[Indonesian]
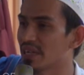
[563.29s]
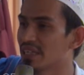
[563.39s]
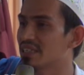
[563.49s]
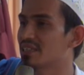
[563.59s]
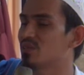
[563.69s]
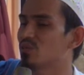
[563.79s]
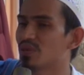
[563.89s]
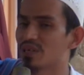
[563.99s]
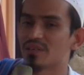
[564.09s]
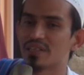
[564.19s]
baik
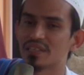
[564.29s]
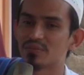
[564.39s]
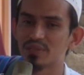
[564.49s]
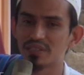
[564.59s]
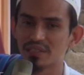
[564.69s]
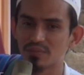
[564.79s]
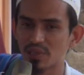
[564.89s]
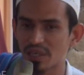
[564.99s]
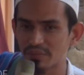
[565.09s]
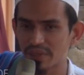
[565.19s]
dirubah oleh Nabi kita
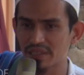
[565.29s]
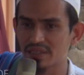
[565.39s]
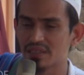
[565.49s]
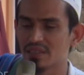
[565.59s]
Muhammad